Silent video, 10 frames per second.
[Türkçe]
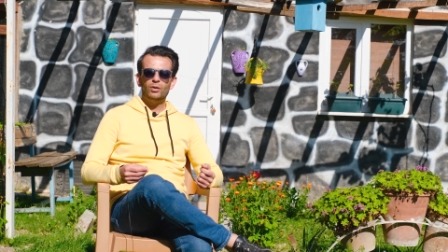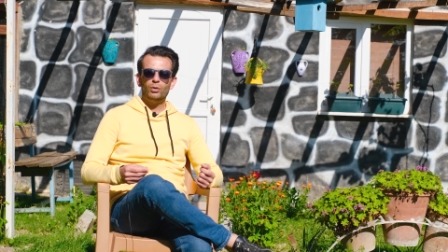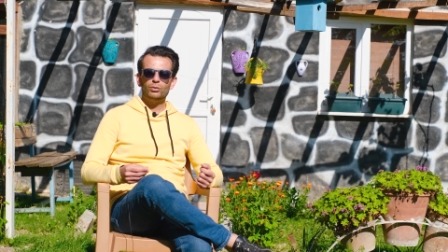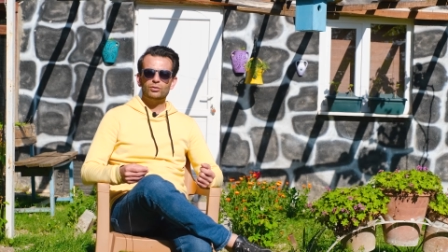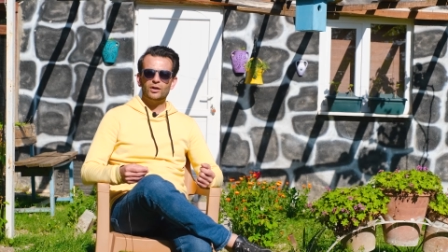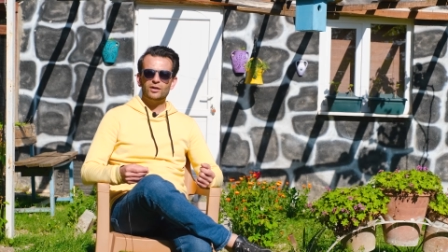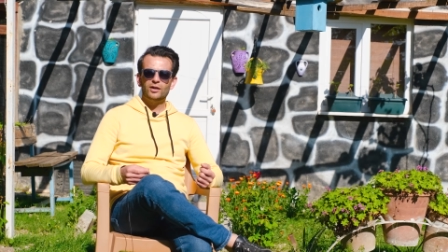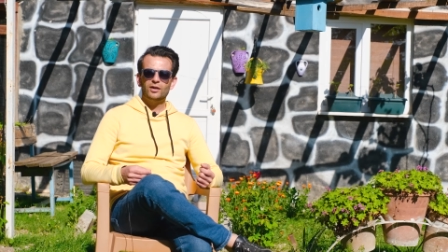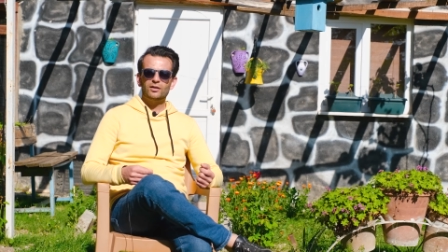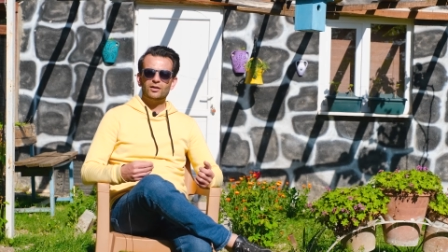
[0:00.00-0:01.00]
O yüzden
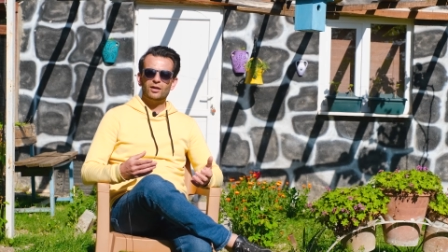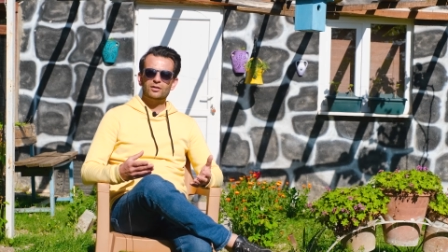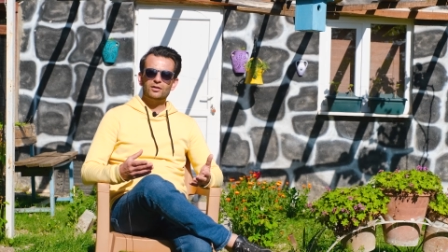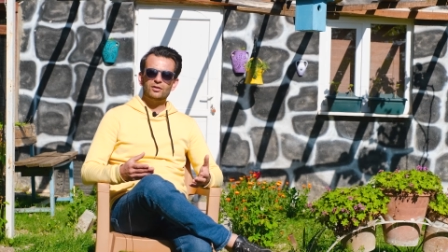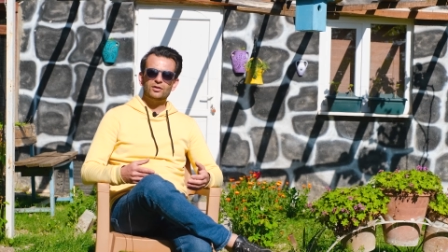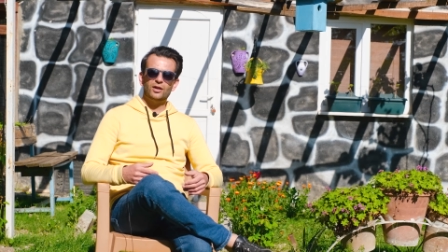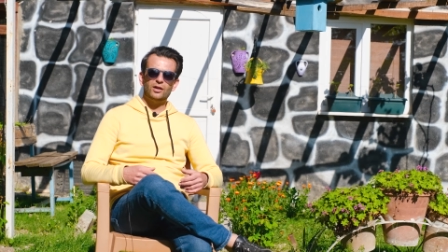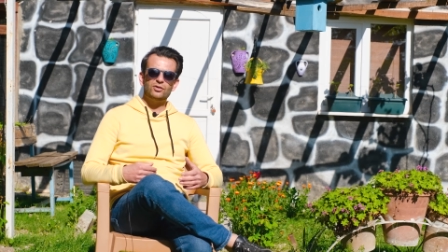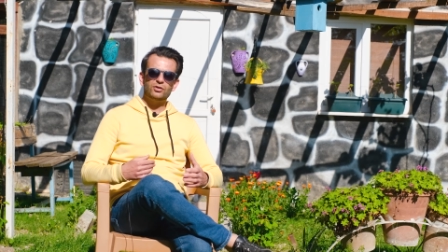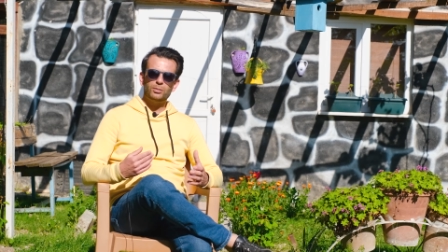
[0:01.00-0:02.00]
rahatlıkla
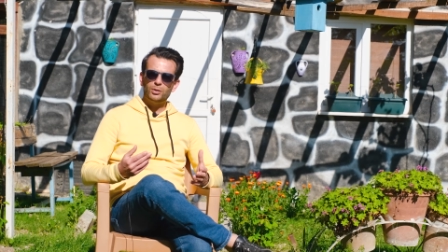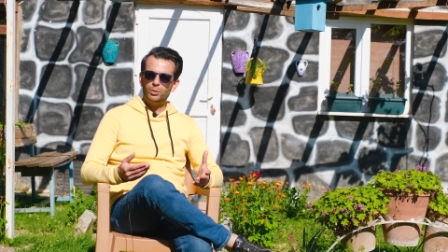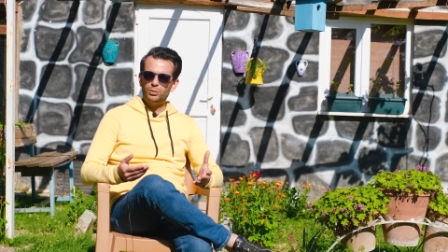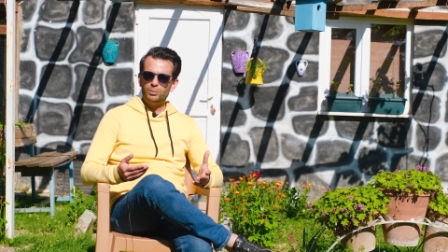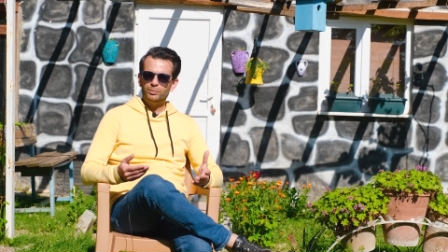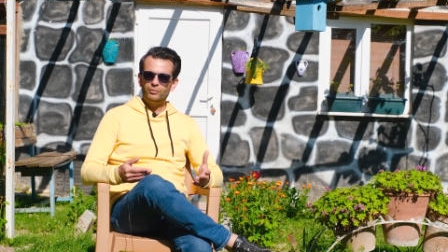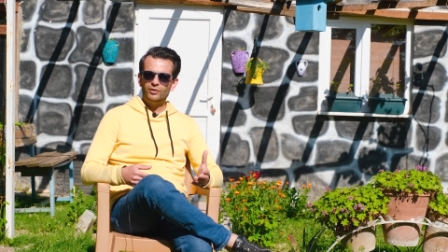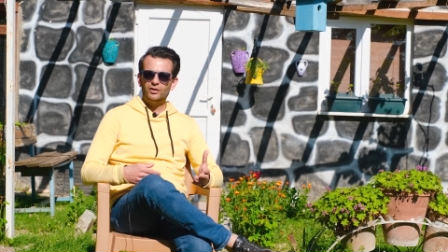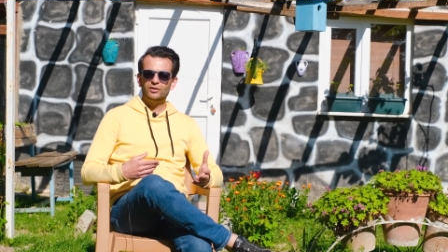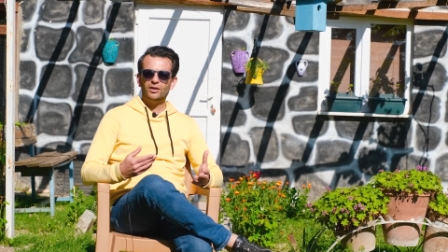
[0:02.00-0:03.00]
sigara içebiliyordum
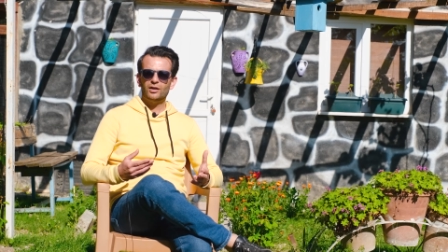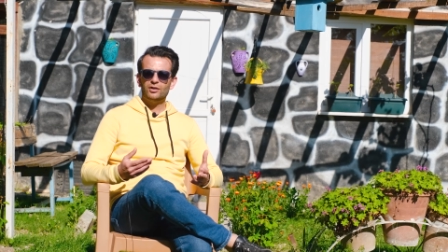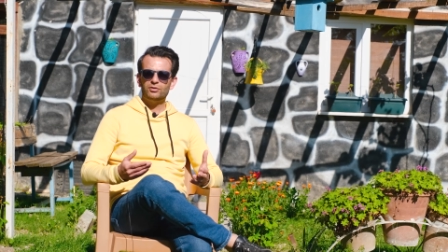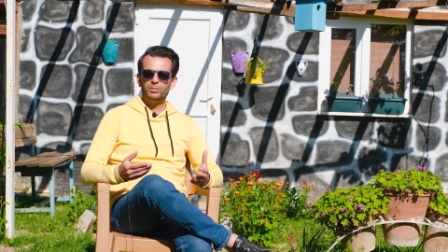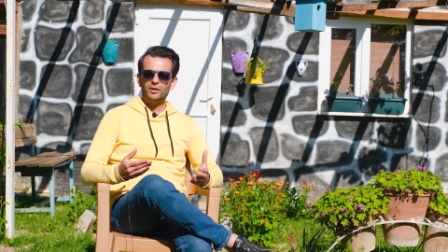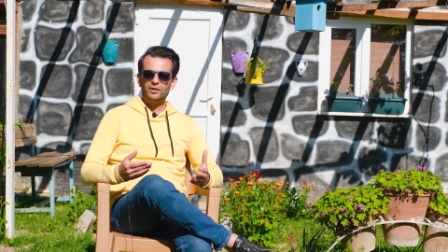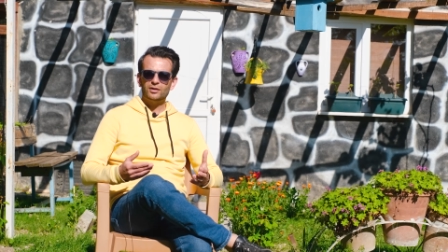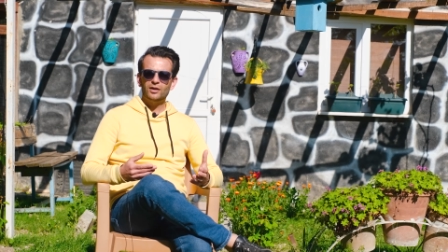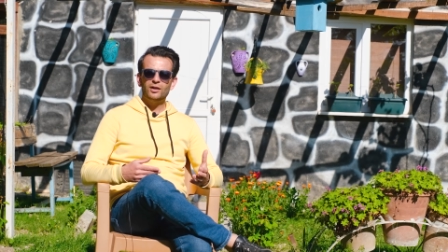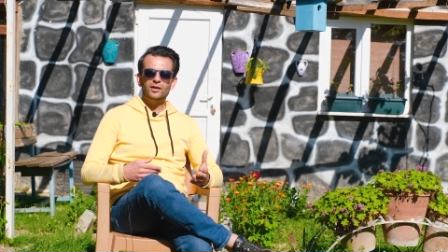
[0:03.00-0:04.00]
ve sigara içmek,
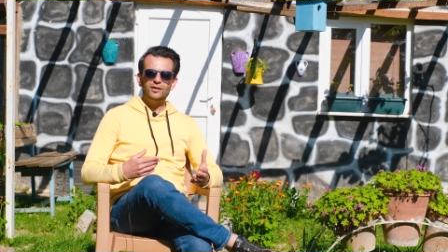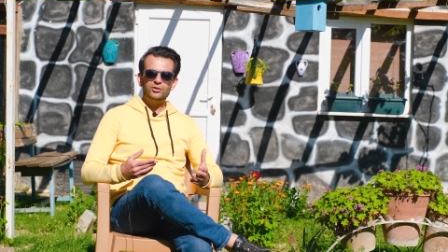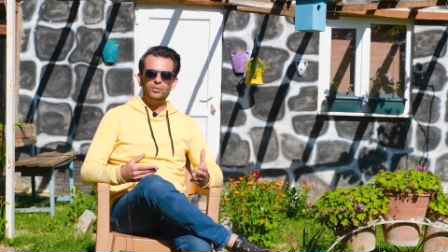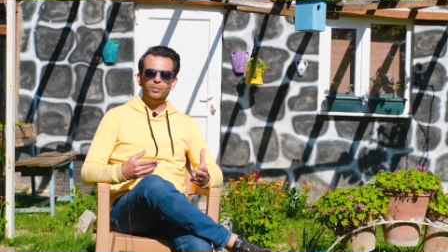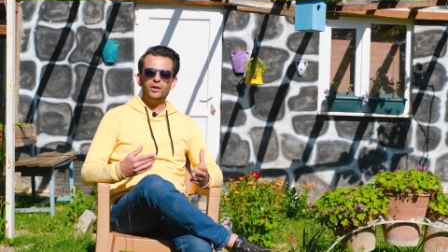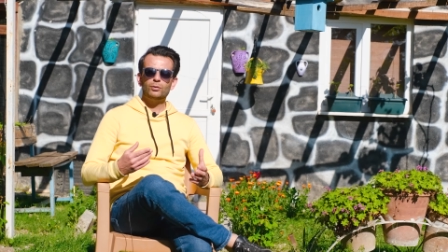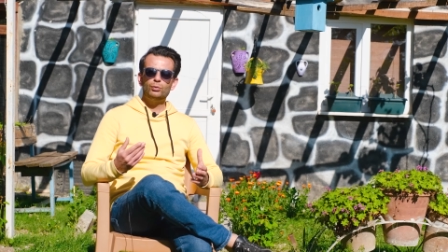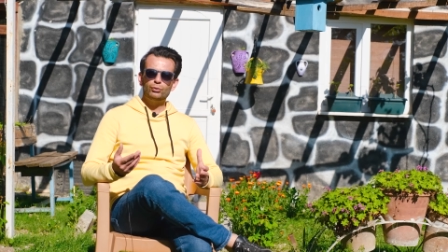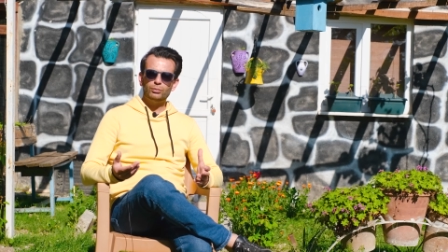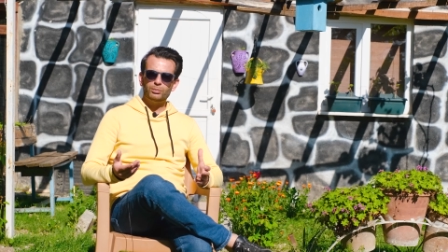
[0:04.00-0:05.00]
içmemeyi
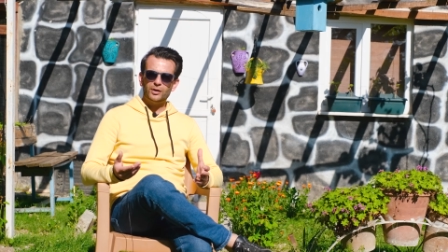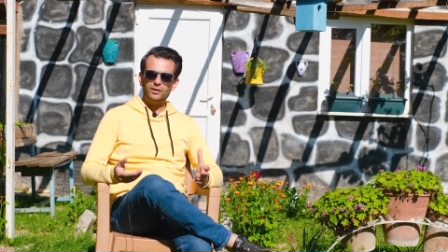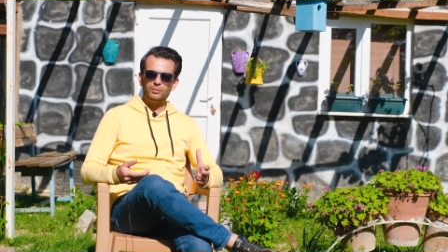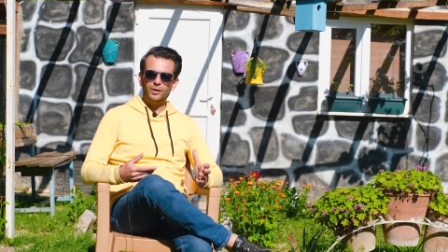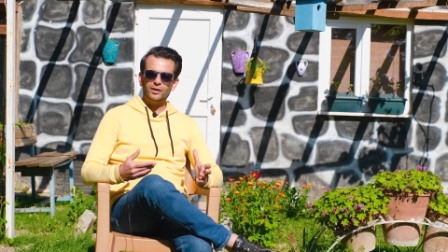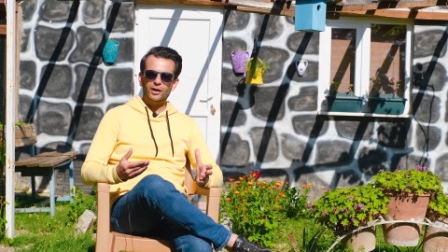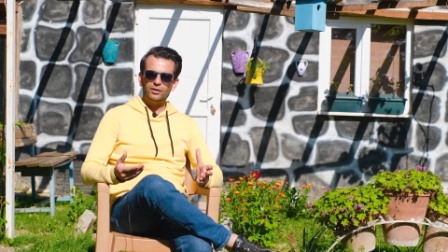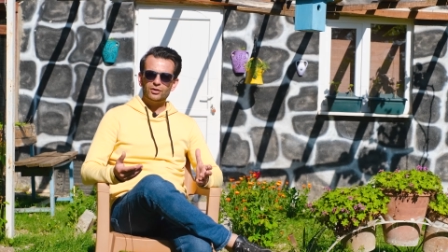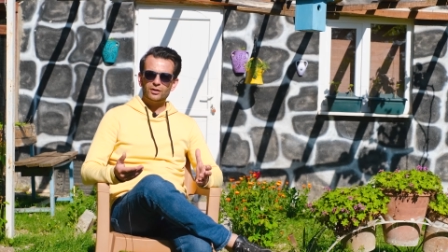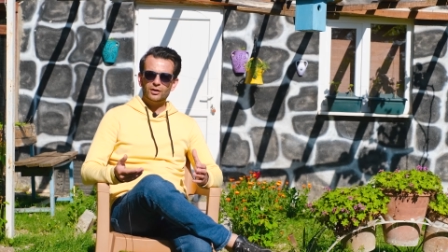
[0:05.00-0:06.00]
düşünmek beni
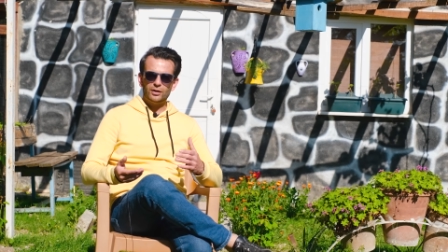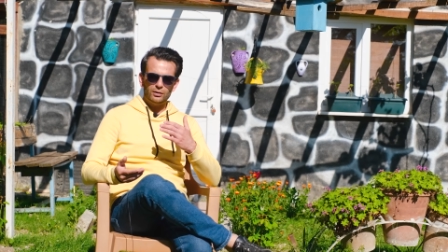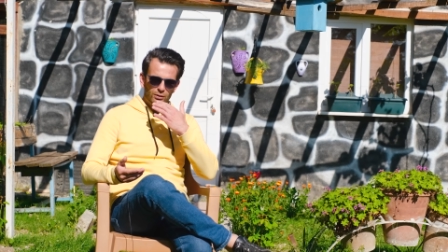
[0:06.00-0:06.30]
gerçekten